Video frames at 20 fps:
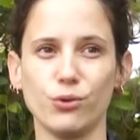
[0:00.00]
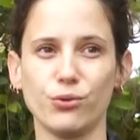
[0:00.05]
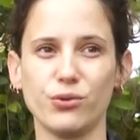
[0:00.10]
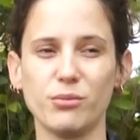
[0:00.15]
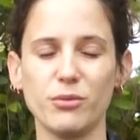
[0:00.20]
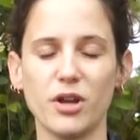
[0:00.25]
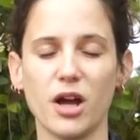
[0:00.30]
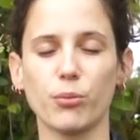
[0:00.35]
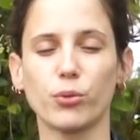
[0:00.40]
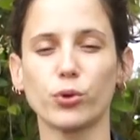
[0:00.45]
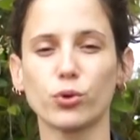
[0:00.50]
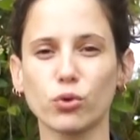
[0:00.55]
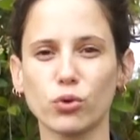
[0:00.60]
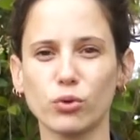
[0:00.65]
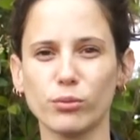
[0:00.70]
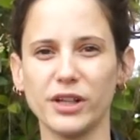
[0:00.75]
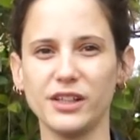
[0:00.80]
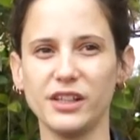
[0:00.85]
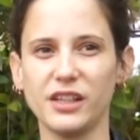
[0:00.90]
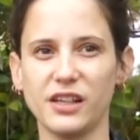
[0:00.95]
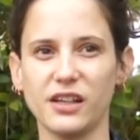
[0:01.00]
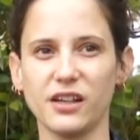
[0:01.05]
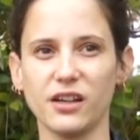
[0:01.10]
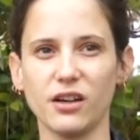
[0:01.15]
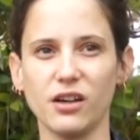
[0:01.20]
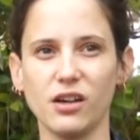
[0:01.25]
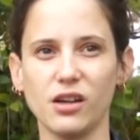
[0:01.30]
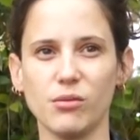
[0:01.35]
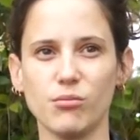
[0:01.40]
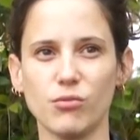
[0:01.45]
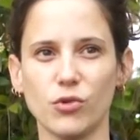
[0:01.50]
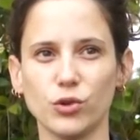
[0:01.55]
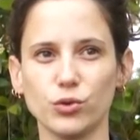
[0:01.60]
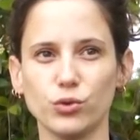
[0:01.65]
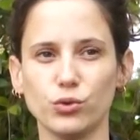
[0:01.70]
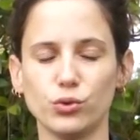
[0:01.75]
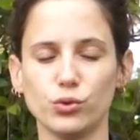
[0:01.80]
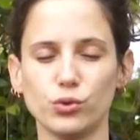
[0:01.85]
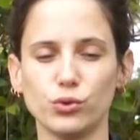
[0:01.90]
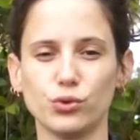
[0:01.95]
Le film est un peu trop manichéen, il
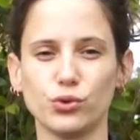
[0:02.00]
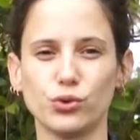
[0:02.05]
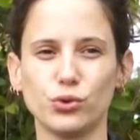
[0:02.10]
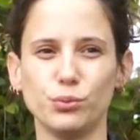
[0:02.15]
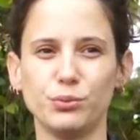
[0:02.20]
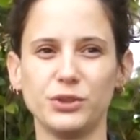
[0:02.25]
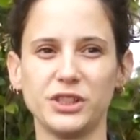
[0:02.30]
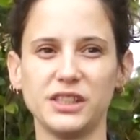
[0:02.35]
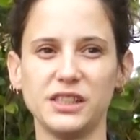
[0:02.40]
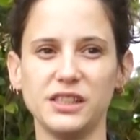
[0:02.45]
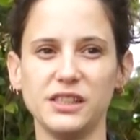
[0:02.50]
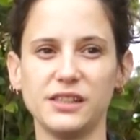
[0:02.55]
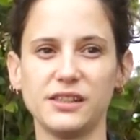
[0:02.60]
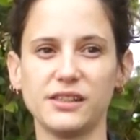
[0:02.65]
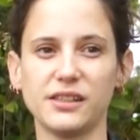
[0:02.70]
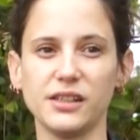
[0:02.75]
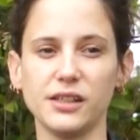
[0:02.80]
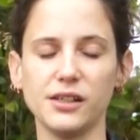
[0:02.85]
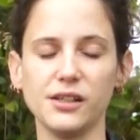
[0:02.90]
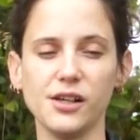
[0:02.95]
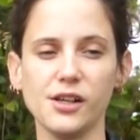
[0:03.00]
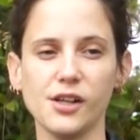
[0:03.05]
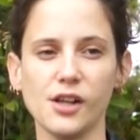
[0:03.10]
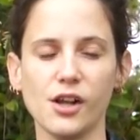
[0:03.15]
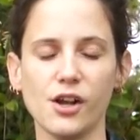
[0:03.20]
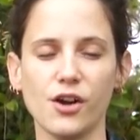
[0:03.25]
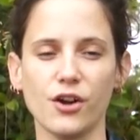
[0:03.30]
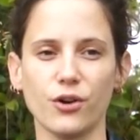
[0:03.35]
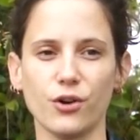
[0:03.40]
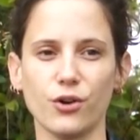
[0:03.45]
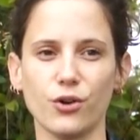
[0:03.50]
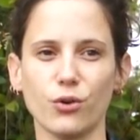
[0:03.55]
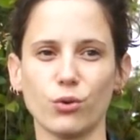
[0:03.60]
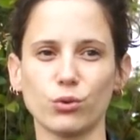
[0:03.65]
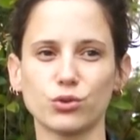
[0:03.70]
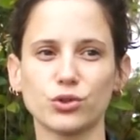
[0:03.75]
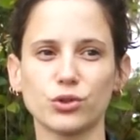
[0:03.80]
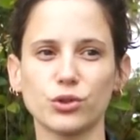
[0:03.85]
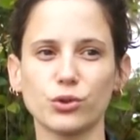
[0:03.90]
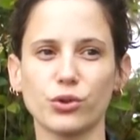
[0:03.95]
manque de subtilité. Euh,
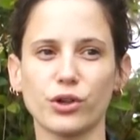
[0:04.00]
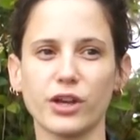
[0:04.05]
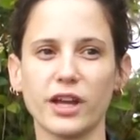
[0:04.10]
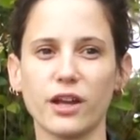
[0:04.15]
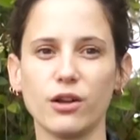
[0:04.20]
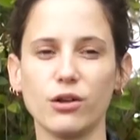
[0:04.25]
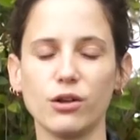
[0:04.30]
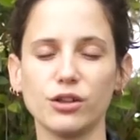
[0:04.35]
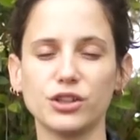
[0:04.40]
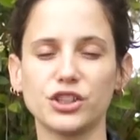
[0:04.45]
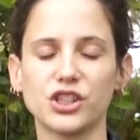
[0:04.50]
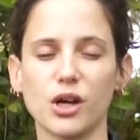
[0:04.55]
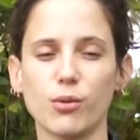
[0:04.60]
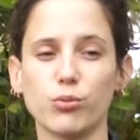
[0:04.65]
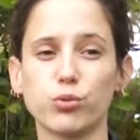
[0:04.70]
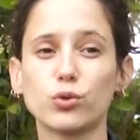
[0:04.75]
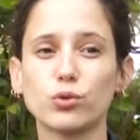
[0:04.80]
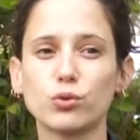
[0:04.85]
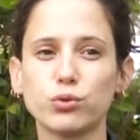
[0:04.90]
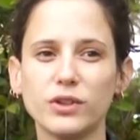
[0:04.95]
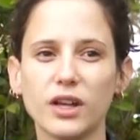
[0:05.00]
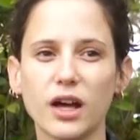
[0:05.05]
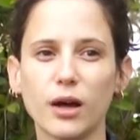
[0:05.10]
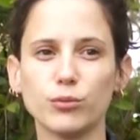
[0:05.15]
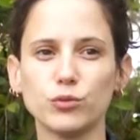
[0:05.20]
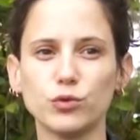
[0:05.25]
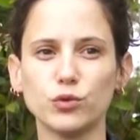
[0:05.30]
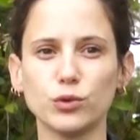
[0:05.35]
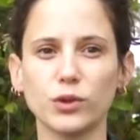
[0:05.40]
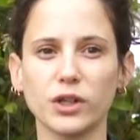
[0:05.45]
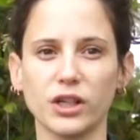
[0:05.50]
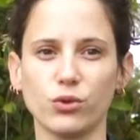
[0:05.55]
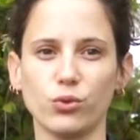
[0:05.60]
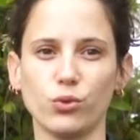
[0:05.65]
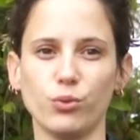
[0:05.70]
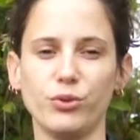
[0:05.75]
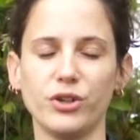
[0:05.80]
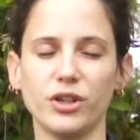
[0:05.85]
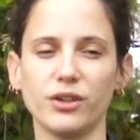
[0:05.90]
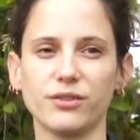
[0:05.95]
on sent que Ken Loach a beaucoup d'amour et
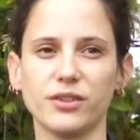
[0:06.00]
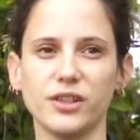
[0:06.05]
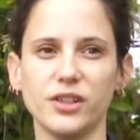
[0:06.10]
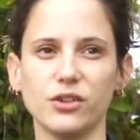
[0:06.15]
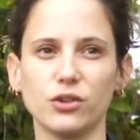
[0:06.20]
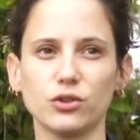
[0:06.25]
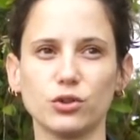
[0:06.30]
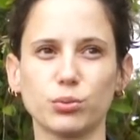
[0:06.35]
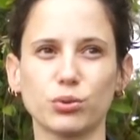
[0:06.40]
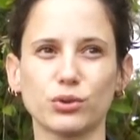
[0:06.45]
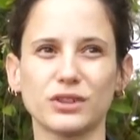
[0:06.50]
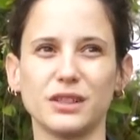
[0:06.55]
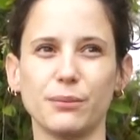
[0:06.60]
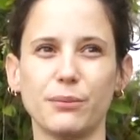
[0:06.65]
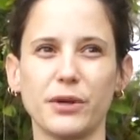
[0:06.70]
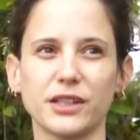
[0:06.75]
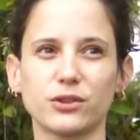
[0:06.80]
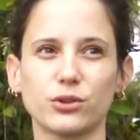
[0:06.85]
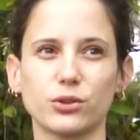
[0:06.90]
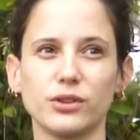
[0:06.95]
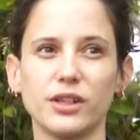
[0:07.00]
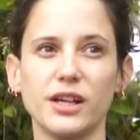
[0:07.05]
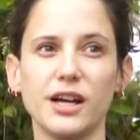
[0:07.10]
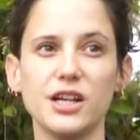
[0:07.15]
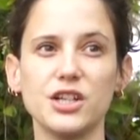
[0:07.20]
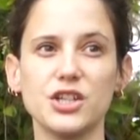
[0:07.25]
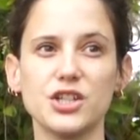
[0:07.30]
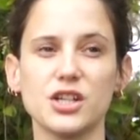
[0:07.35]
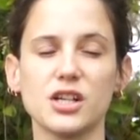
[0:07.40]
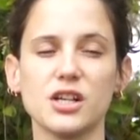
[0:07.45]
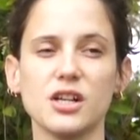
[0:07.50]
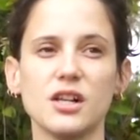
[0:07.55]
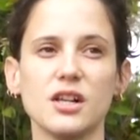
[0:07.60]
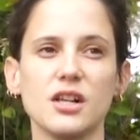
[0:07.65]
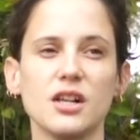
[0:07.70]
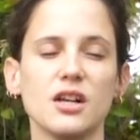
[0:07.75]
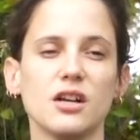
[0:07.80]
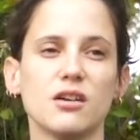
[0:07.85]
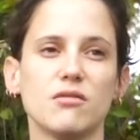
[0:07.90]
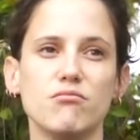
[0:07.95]
de bienveillance pour ses personnages.
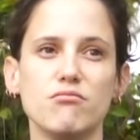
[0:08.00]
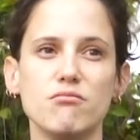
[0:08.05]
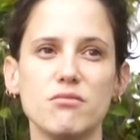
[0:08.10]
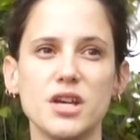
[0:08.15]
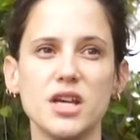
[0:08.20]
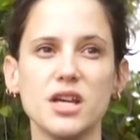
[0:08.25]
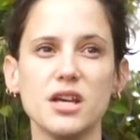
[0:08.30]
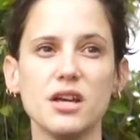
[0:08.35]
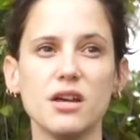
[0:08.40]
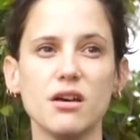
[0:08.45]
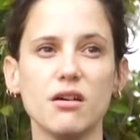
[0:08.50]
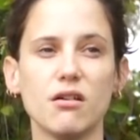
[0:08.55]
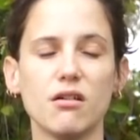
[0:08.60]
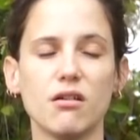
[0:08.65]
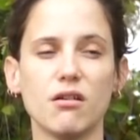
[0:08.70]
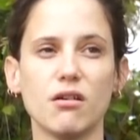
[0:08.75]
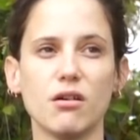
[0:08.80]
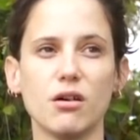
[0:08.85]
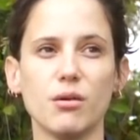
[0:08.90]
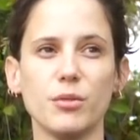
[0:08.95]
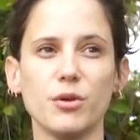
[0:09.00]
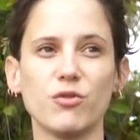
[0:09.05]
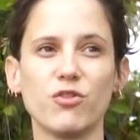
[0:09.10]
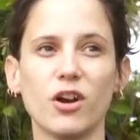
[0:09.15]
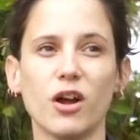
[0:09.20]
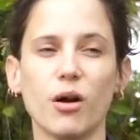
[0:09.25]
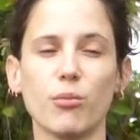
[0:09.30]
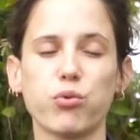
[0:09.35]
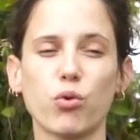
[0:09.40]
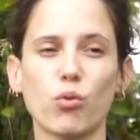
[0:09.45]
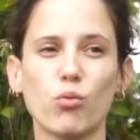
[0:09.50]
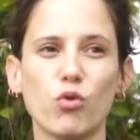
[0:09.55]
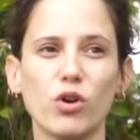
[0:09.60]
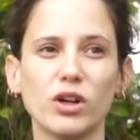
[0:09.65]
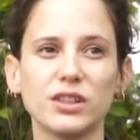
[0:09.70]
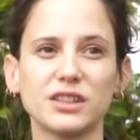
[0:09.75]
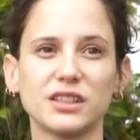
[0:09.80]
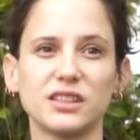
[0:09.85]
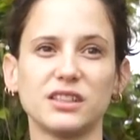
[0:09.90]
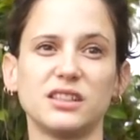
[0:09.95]
Mais, euh, mais voilà, pour
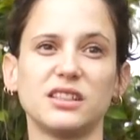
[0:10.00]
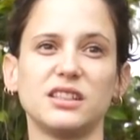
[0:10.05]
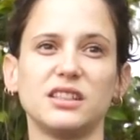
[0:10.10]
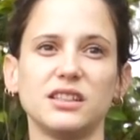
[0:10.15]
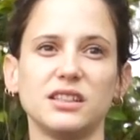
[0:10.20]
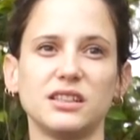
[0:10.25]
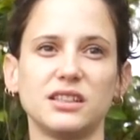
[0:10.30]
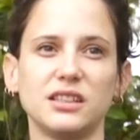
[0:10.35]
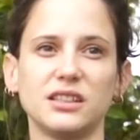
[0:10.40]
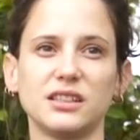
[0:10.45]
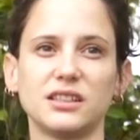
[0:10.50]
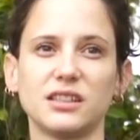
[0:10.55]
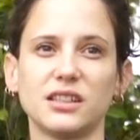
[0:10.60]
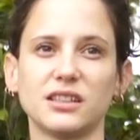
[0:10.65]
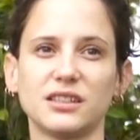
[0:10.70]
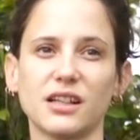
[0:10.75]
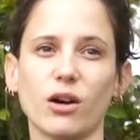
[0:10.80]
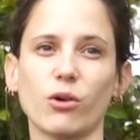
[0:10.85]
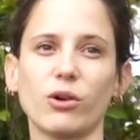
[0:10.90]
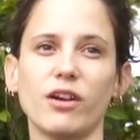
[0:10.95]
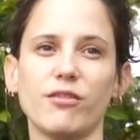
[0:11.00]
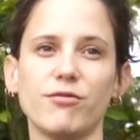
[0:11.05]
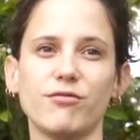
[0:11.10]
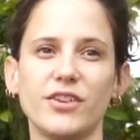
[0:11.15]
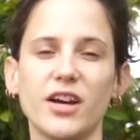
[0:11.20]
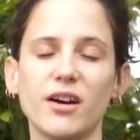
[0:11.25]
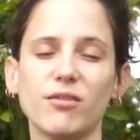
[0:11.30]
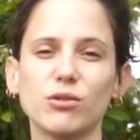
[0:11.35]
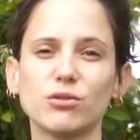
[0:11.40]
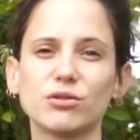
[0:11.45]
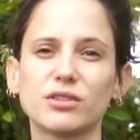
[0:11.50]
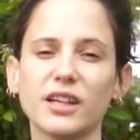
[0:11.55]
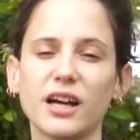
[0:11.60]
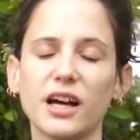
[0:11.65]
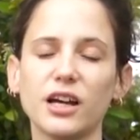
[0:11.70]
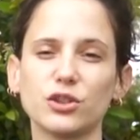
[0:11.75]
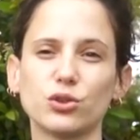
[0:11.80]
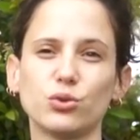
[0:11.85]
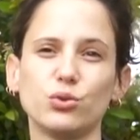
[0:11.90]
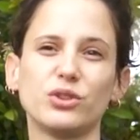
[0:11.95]
moi, ça relève
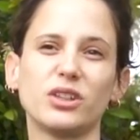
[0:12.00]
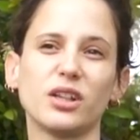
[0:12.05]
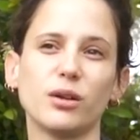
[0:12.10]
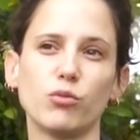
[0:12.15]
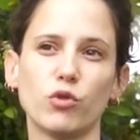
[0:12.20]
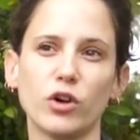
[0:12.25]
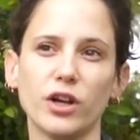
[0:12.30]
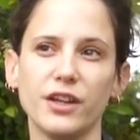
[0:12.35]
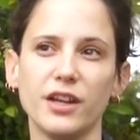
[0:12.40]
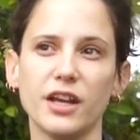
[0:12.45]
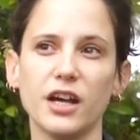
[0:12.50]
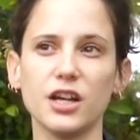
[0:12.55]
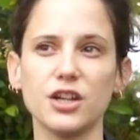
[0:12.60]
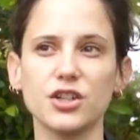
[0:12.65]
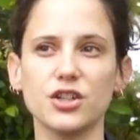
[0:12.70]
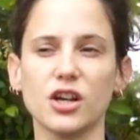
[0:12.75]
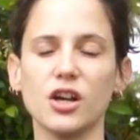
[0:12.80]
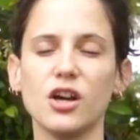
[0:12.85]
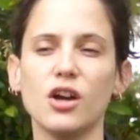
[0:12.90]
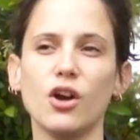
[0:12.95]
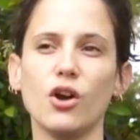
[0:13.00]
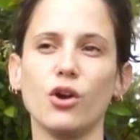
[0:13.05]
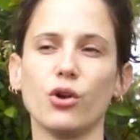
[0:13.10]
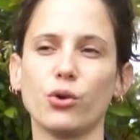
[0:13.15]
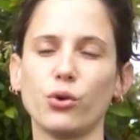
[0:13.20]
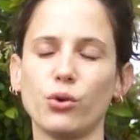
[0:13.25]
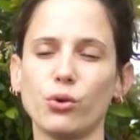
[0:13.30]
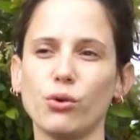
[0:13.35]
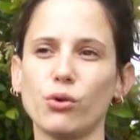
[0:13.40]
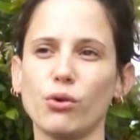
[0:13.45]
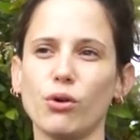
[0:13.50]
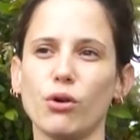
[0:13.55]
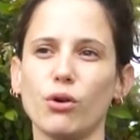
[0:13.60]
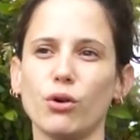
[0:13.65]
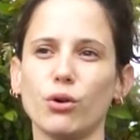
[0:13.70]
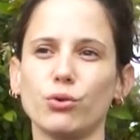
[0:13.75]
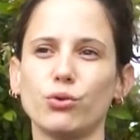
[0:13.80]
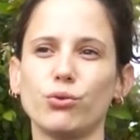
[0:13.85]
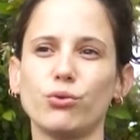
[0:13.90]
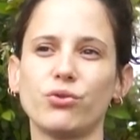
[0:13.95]
davantage du témoignage que
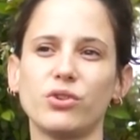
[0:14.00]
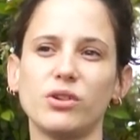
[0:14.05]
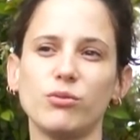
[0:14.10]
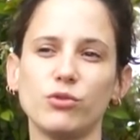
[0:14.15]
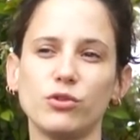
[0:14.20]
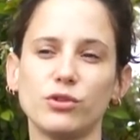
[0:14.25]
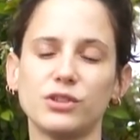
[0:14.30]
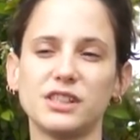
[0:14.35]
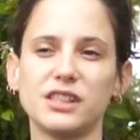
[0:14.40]
euh, du film de